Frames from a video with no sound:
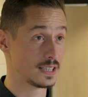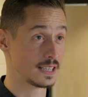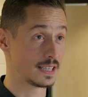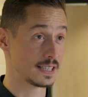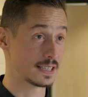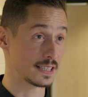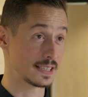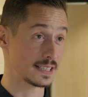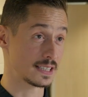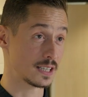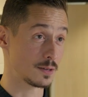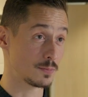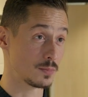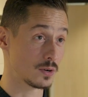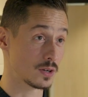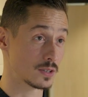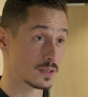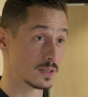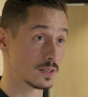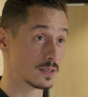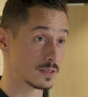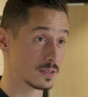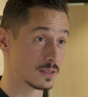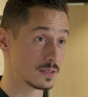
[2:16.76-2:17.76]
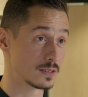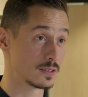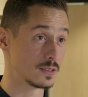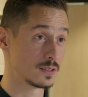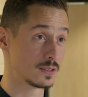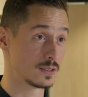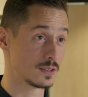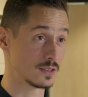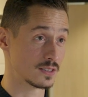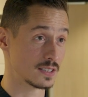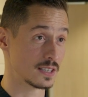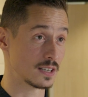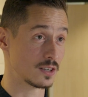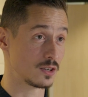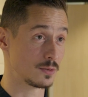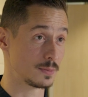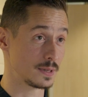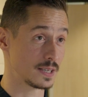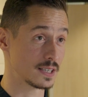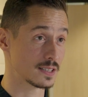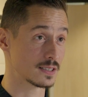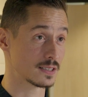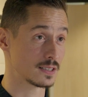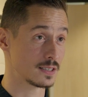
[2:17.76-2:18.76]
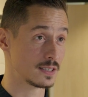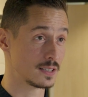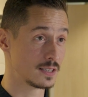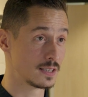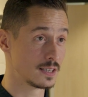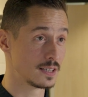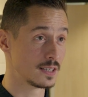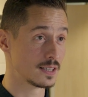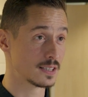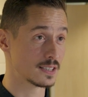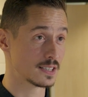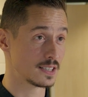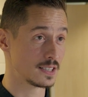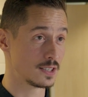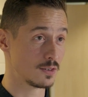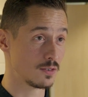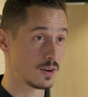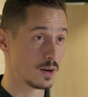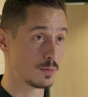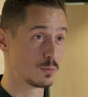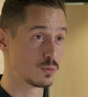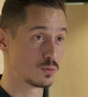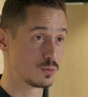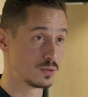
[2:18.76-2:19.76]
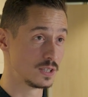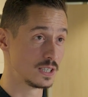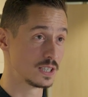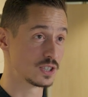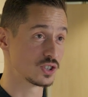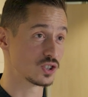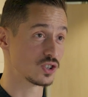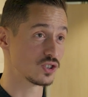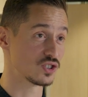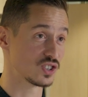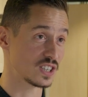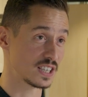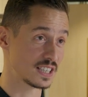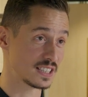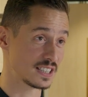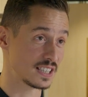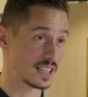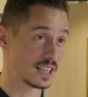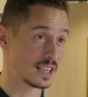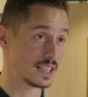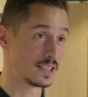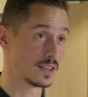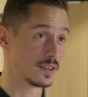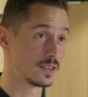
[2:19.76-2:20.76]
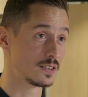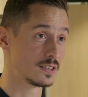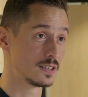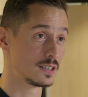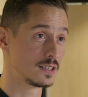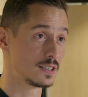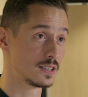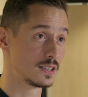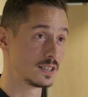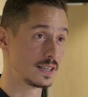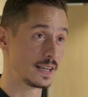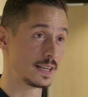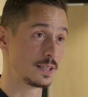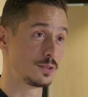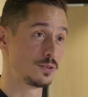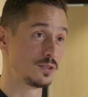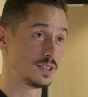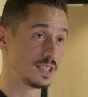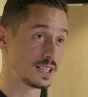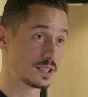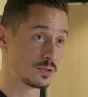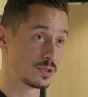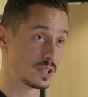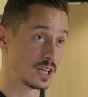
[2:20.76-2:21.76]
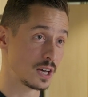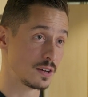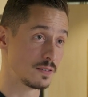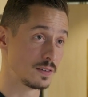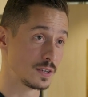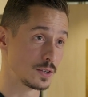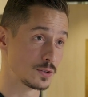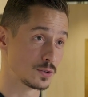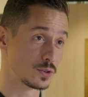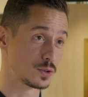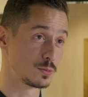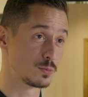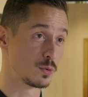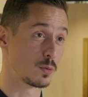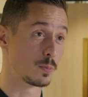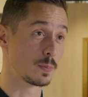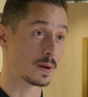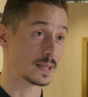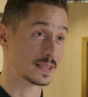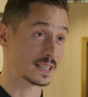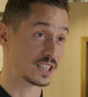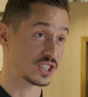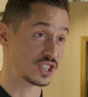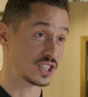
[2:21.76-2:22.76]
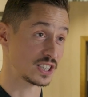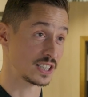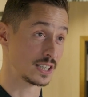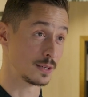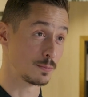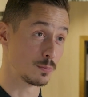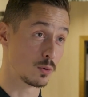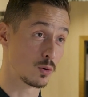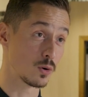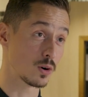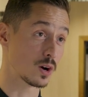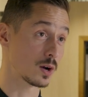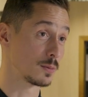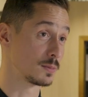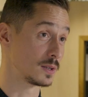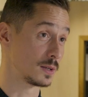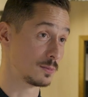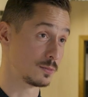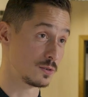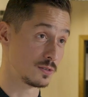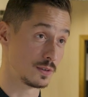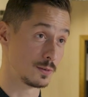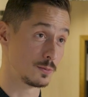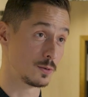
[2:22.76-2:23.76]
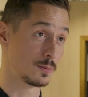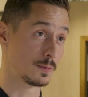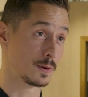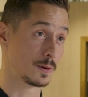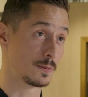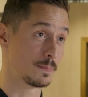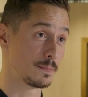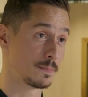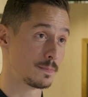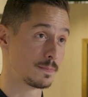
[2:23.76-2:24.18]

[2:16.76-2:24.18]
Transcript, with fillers: Qui est très importante dans un commerce, c'est d'avoir beaucoup d'échanges avec ses clients et de discuter avec eux pour partager des bons comme des mauvais moments.